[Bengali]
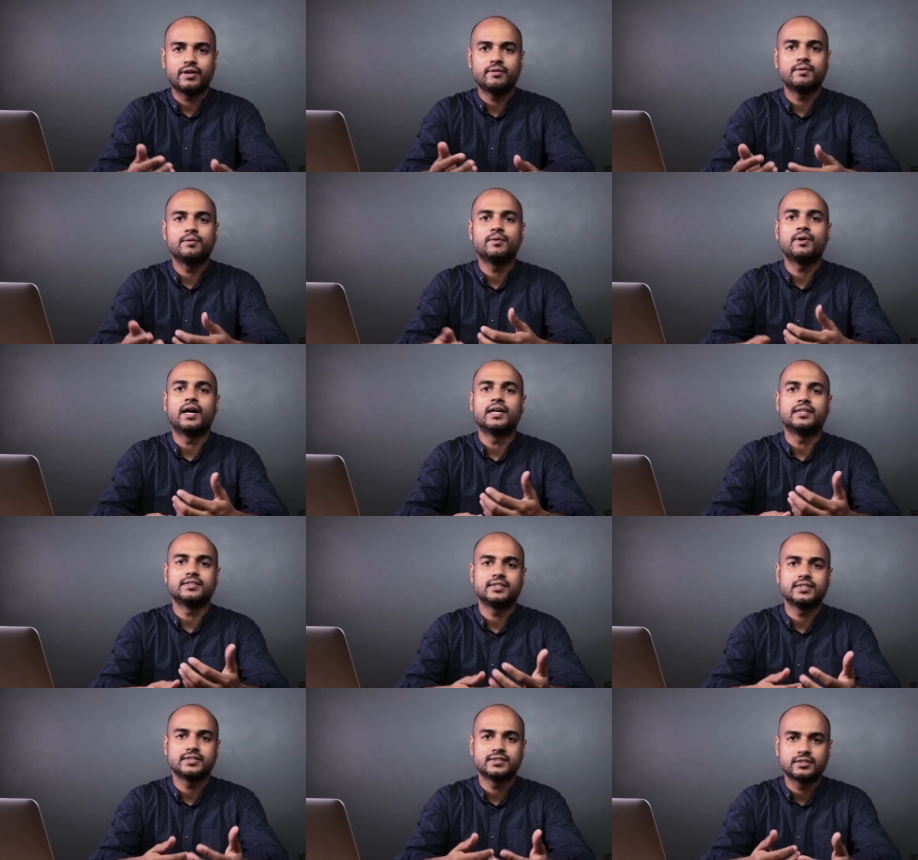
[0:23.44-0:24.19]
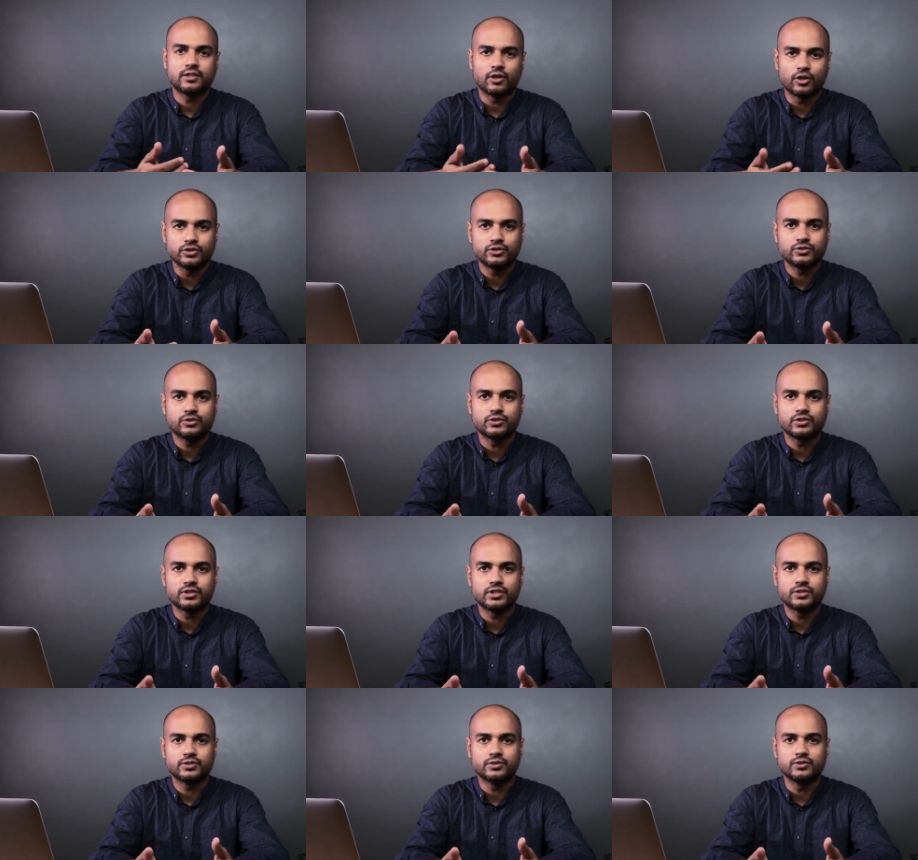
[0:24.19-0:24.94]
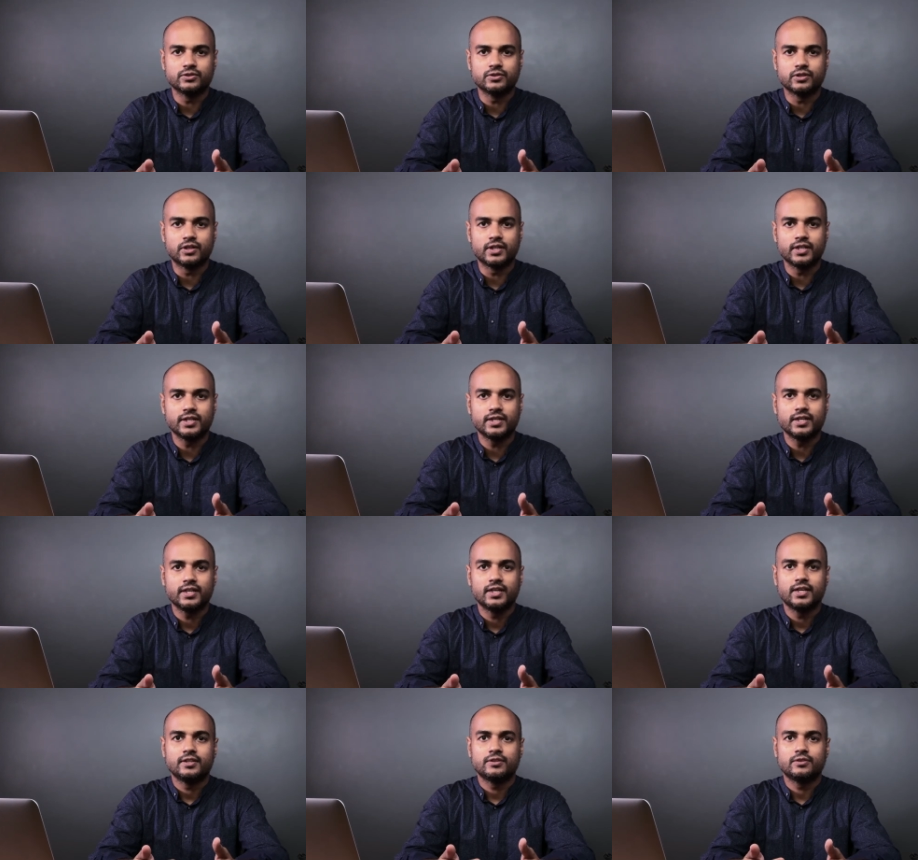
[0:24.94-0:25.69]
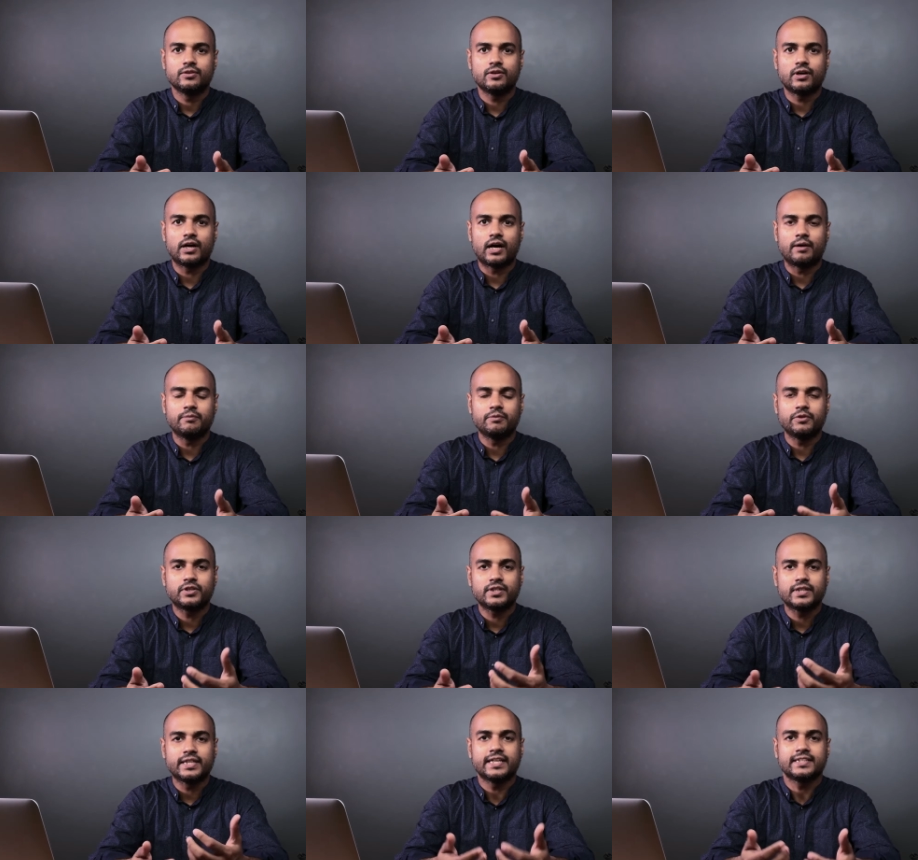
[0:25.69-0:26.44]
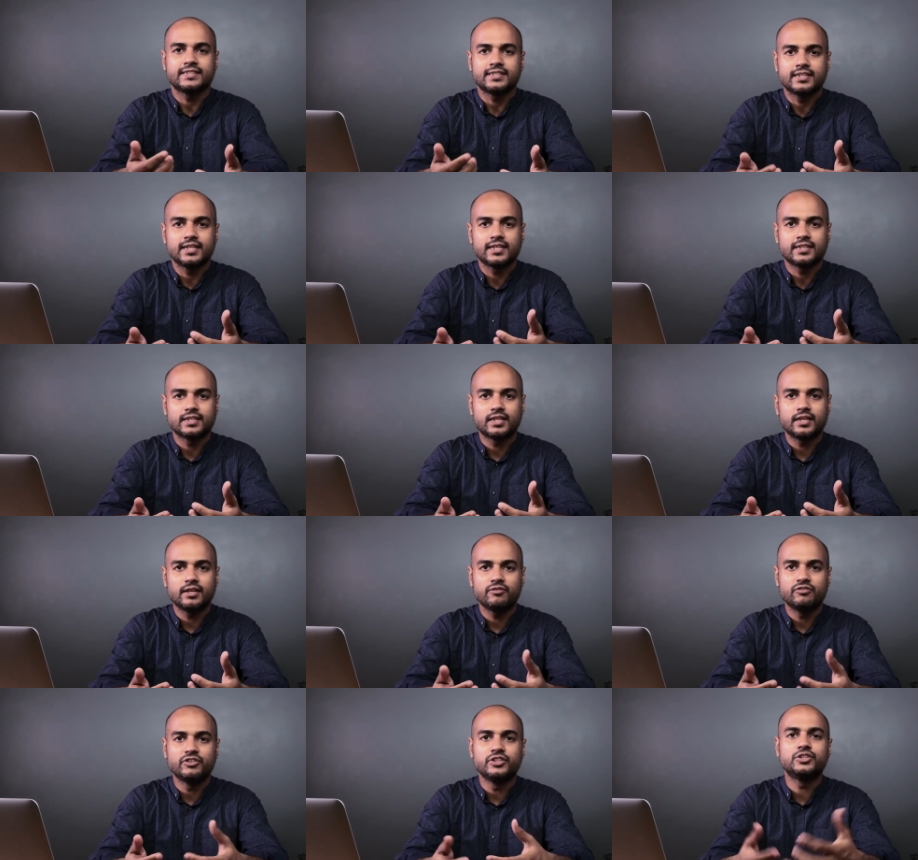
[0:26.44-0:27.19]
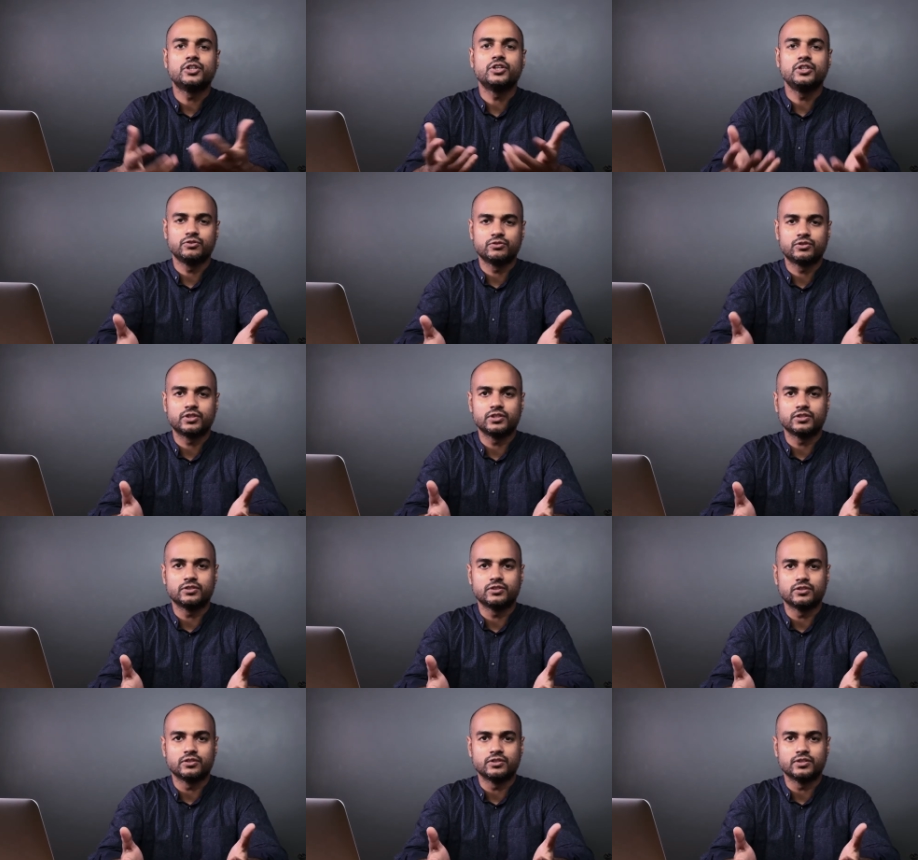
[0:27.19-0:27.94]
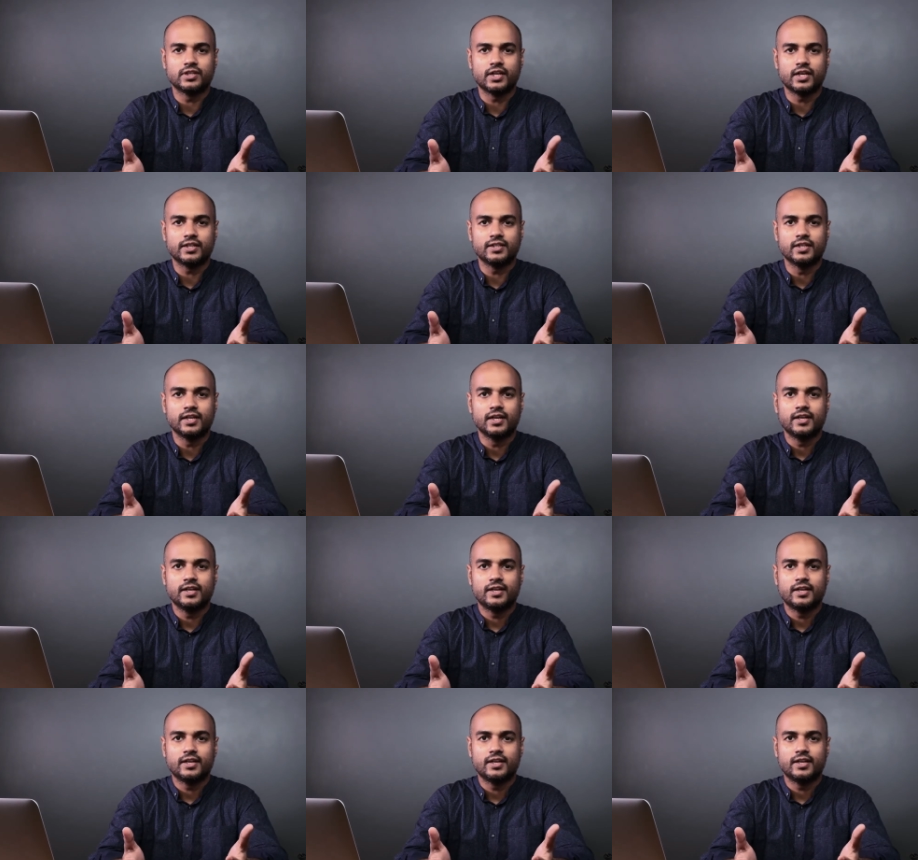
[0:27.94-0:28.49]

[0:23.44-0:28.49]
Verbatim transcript: আর ফাইভ এবং আর সিক্স লঞ্চ করতে শুরু করে তো আমি ওটা দেখতে দেখতে ভীষণই উত্তেজিত হয়ে যাই